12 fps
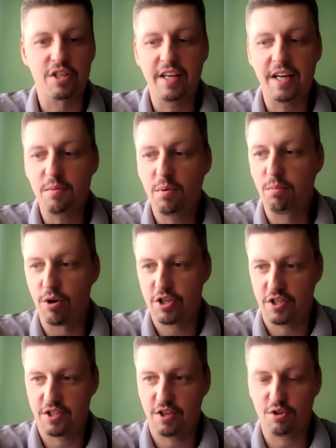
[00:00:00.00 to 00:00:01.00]
я тебе больше
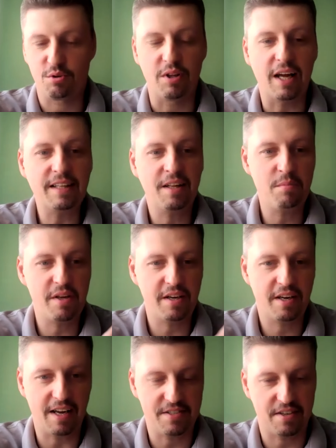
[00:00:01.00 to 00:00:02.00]
скажу. Ладно,
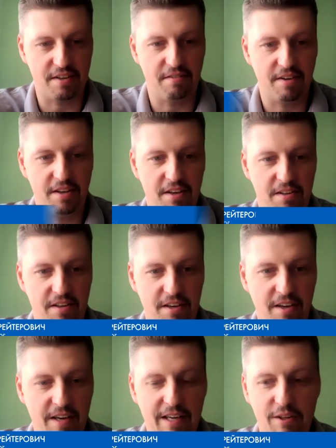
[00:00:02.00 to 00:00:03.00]
американские военные,
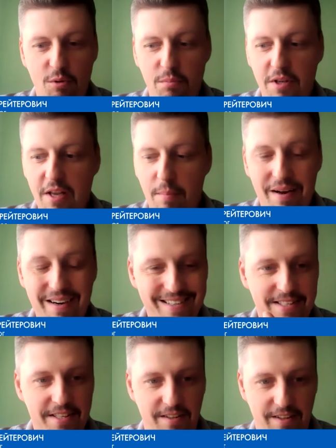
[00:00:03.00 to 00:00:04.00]
но меня
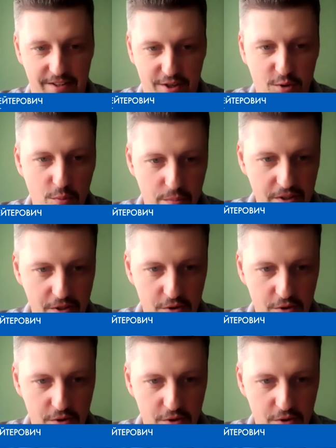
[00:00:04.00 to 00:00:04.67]
поразило до глубины